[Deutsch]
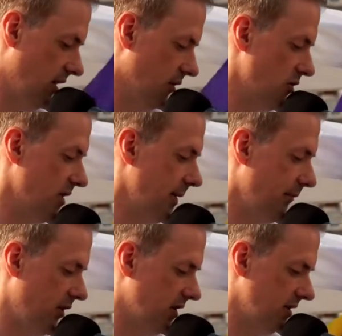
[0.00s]
Und so
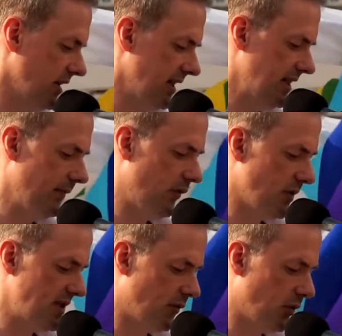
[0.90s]
leben wir in dem für
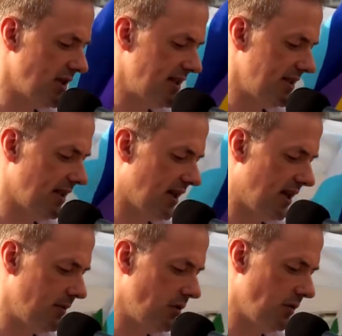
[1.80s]
uns vorgesehenen
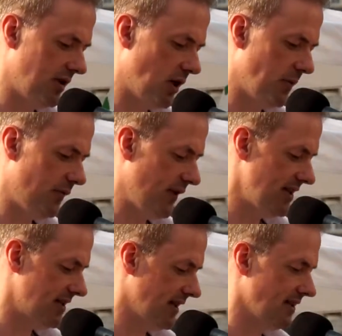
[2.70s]
Rahmen und glauben
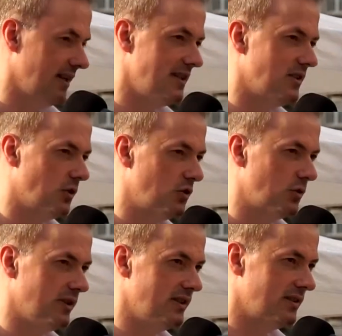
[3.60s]
fest, dass alles in
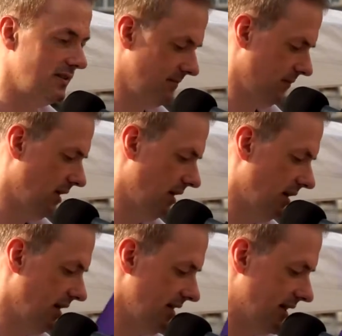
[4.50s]
Ordnung ist.
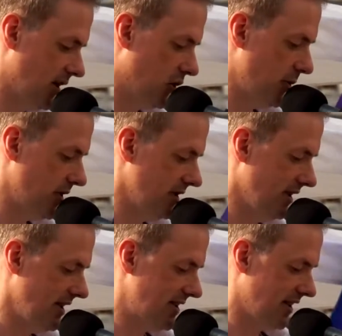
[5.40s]
Der Glaube
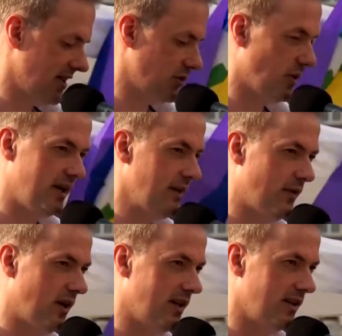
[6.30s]
ist eine so
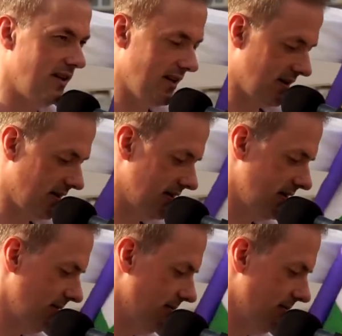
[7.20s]
einfache Angelegenheit.